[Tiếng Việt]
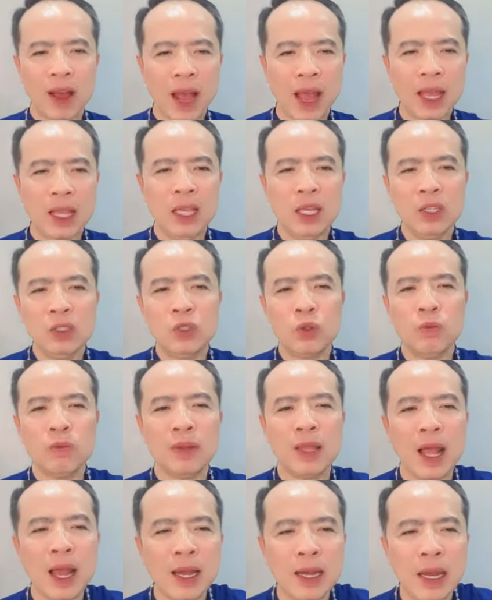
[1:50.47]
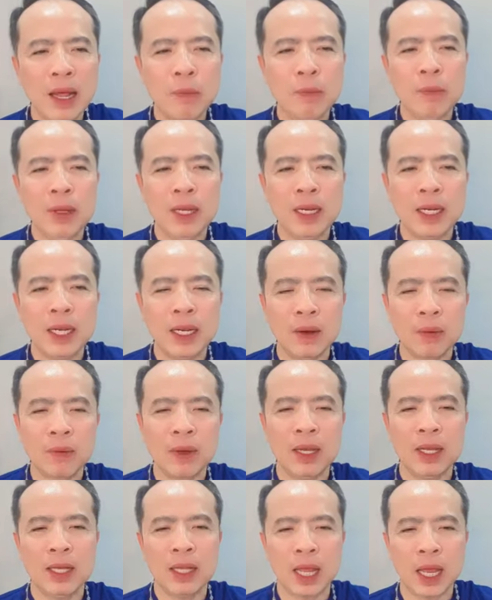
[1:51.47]
Và như chúng ta đã biết khi đọc
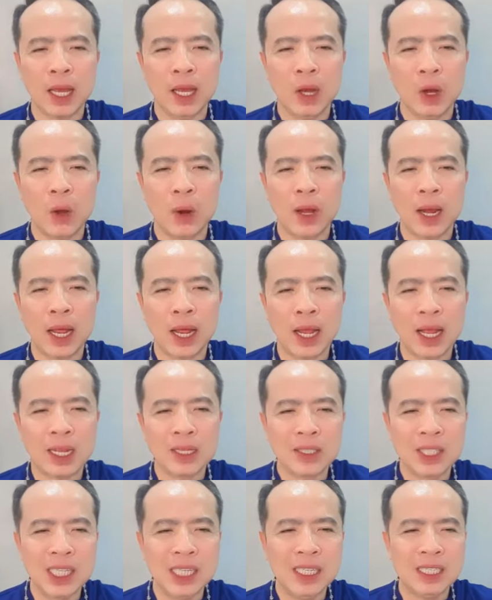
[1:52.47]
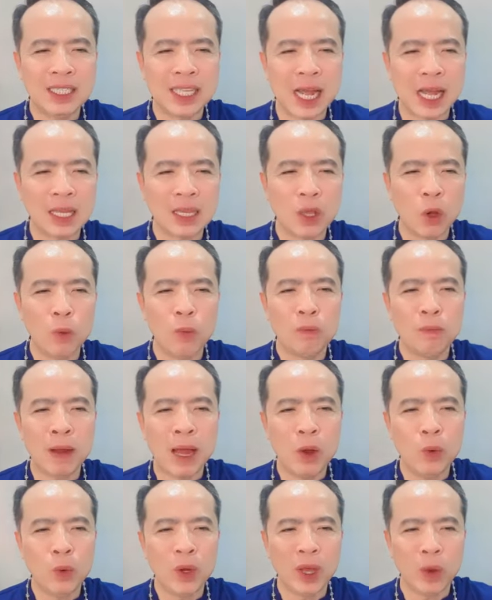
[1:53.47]
Kinh Thánh, họ là các sứ giả thông
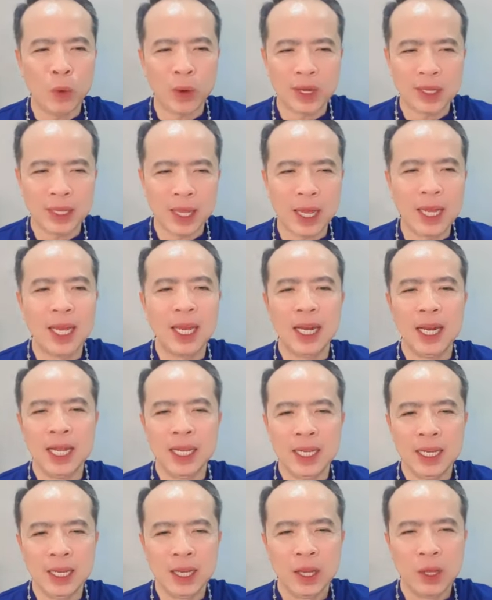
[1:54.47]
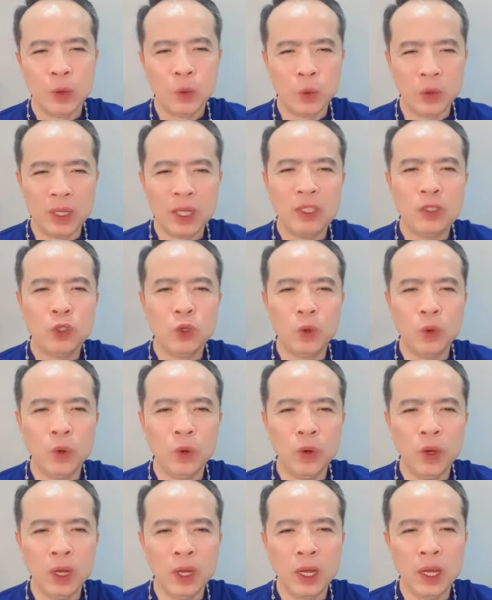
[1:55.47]
báo kế hoạch thần linh của Thiên
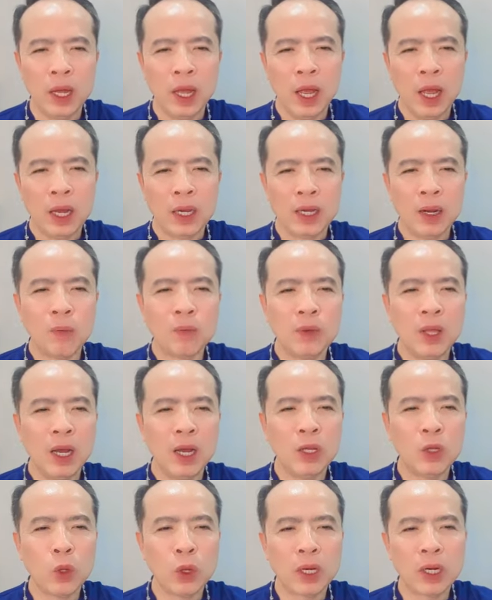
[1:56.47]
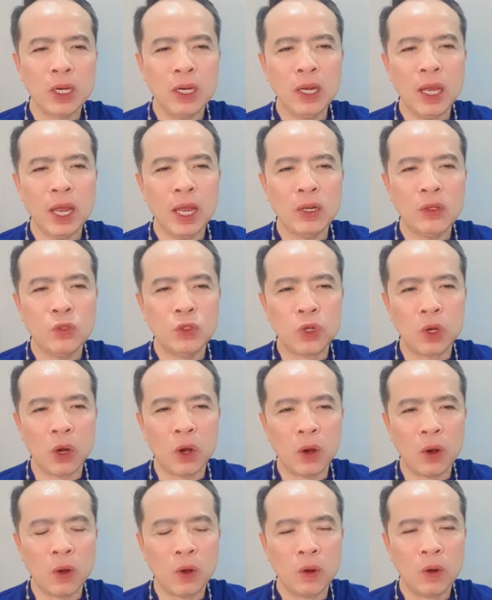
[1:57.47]
Chúa. Đồng thời, thuật ngữ
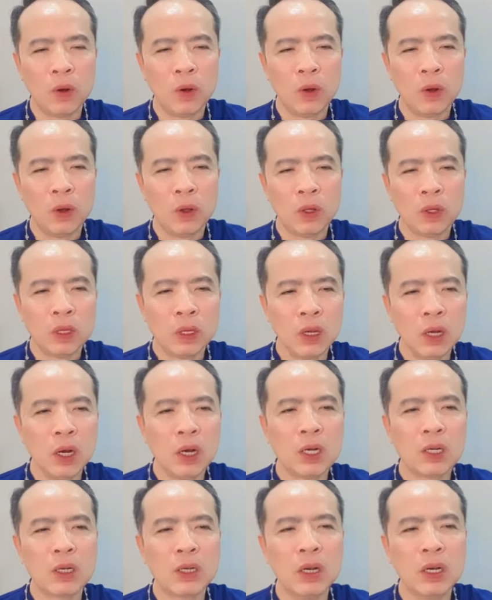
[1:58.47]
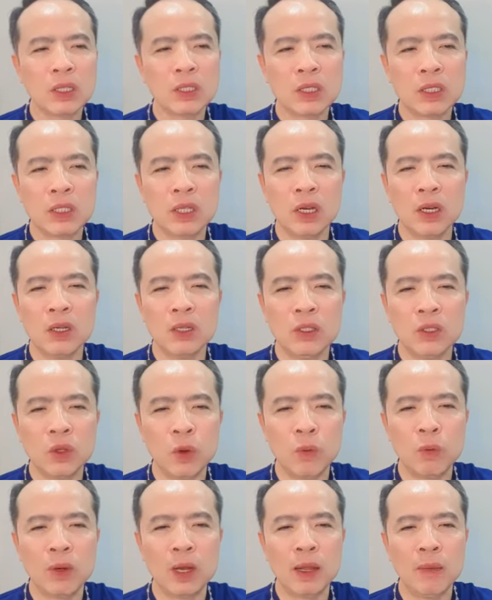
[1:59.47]
angel thường được sử
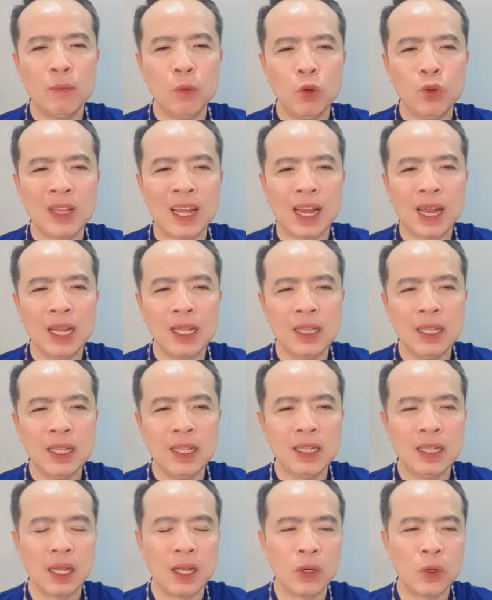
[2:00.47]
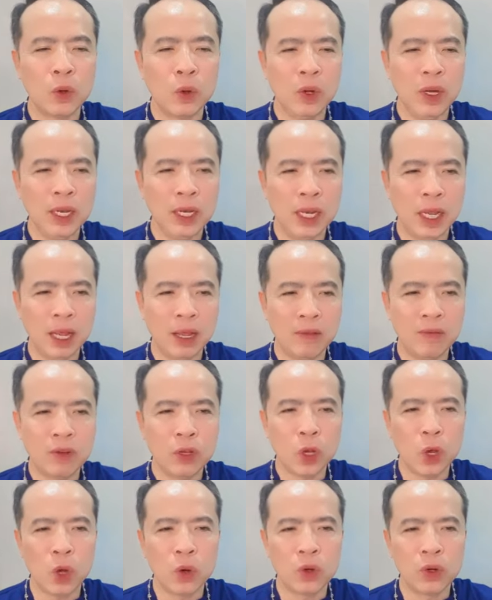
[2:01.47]
dụng để mô tả các thiên thần có liên hệ
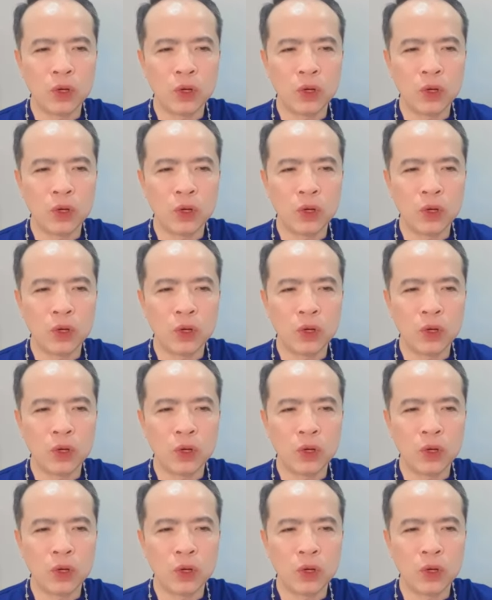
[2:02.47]
với